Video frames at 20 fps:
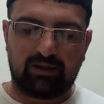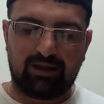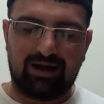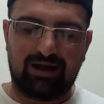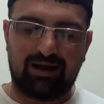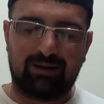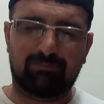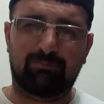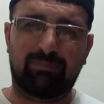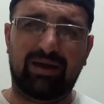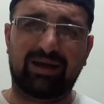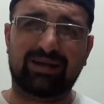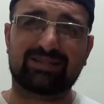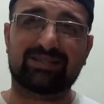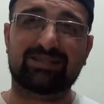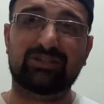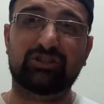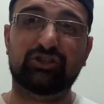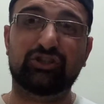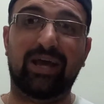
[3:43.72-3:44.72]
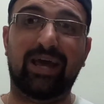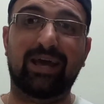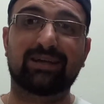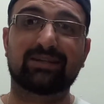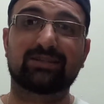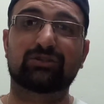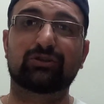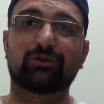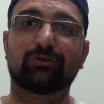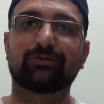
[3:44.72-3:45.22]
a Percy
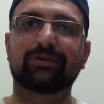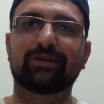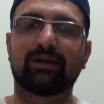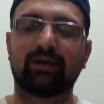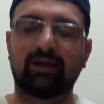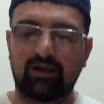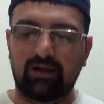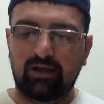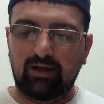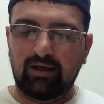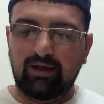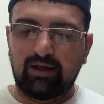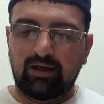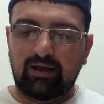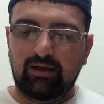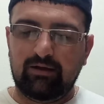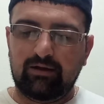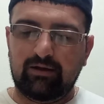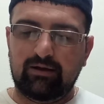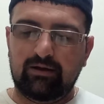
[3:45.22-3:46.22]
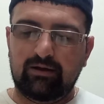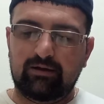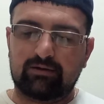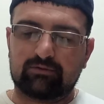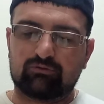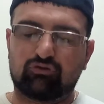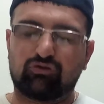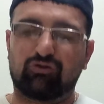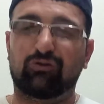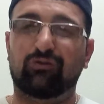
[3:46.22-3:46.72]
Jackson,
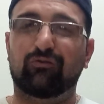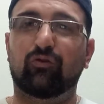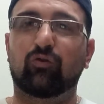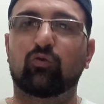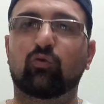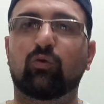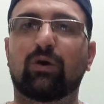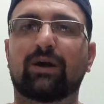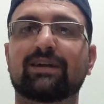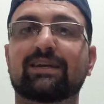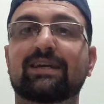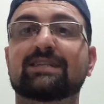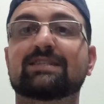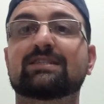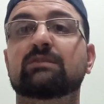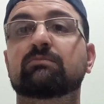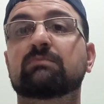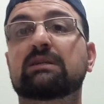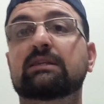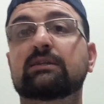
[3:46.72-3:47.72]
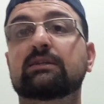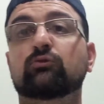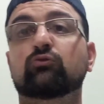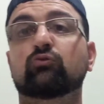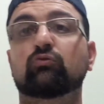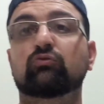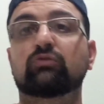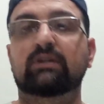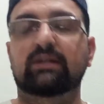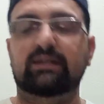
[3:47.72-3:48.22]
eh, trovo qualche
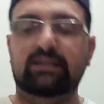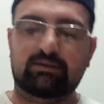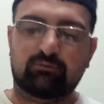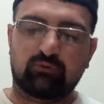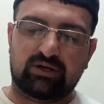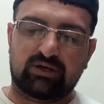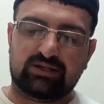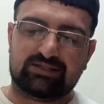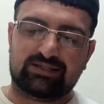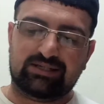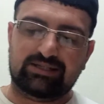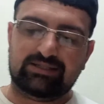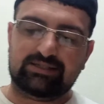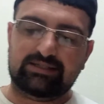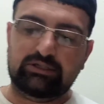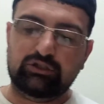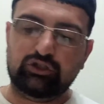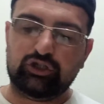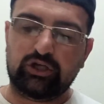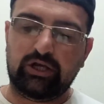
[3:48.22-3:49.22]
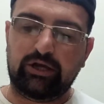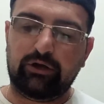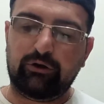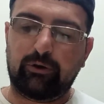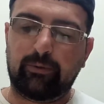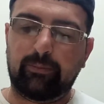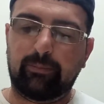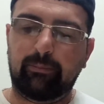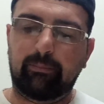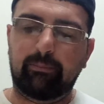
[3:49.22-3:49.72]
similitudine, devo essere
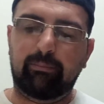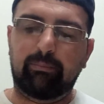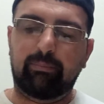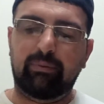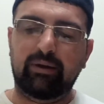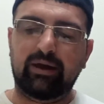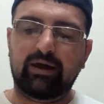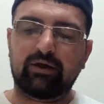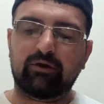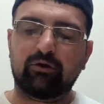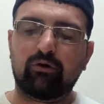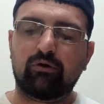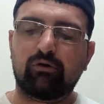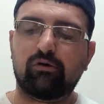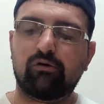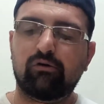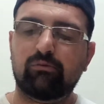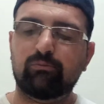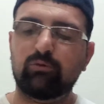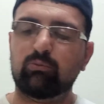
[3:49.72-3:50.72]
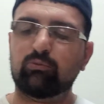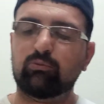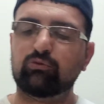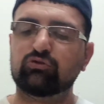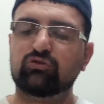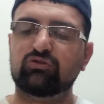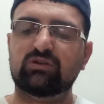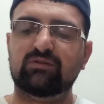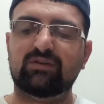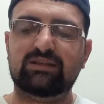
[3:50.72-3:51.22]
sincero, però a mio
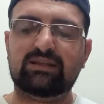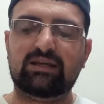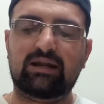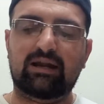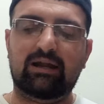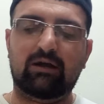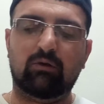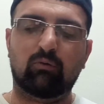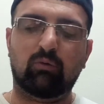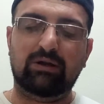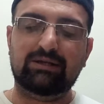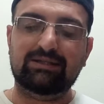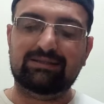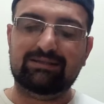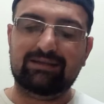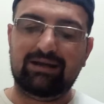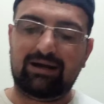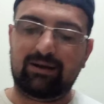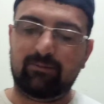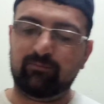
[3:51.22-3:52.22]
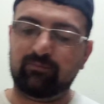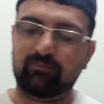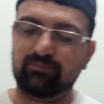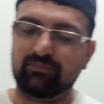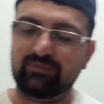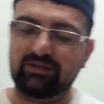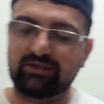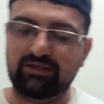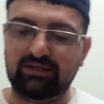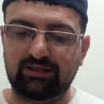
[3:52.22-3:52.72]
modo di vedere la qualità
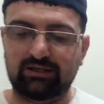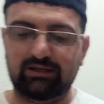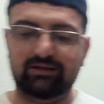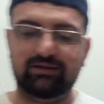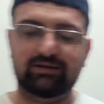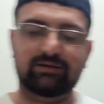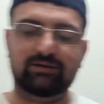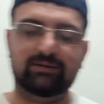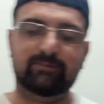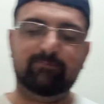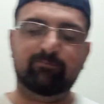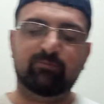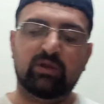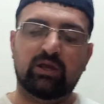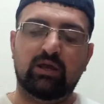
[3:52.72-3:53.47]
di, eh,